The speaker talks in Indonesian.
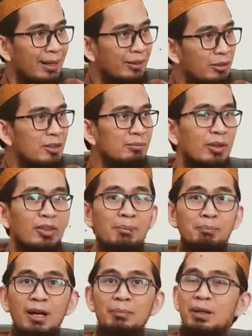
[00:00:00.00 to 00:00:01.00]
Anda itu bisa
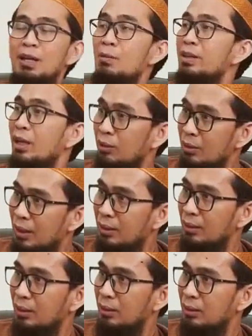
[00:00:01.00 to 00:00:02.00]
berdampak kepada banyak
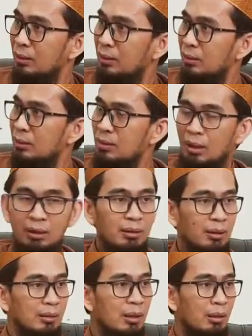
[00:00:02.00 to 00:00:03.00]
orang.
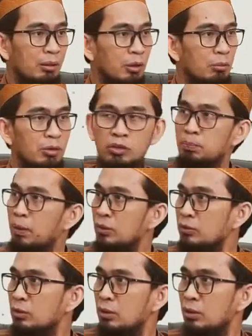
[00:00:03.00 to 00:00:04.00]
Jangan katakan
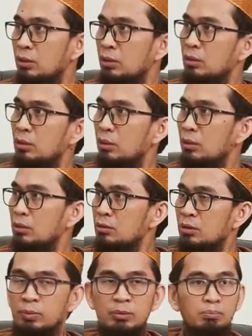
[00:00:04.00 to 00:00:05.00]
emansipasi ini.
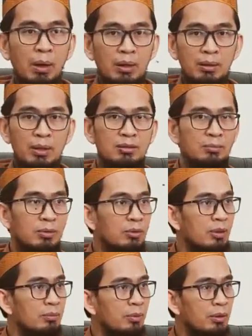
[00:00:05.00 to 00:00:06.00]
Sampai bangga,
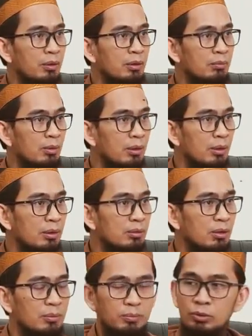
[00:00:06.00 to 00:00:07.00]
sampai menyampaikan di
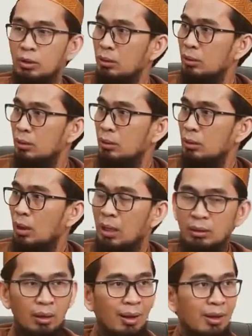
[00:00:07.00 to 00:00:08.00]
media, saya punya
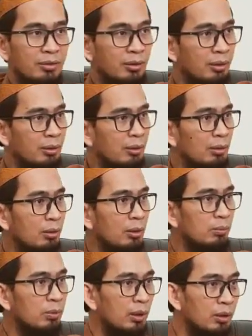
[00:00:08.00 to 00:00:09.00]
anak hasil ini,
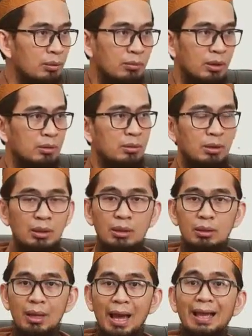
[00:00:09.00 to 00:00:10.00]
ini begini, begitu.
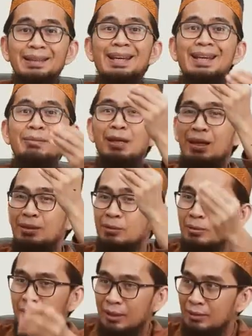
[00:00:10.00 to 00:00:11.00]
Anda yang
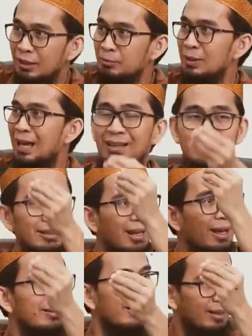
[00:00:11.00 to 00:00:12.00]
melakukan, tapi
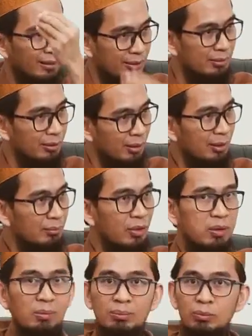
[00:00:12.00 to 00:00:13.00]
hasil Anda itu
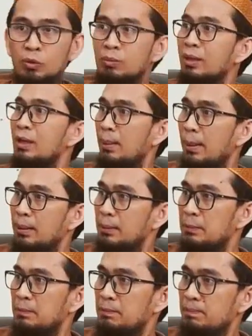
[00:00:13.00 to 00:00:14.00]
berdampak buruk bagi yang
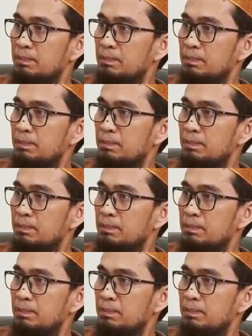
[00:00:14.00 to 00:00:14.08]
lain.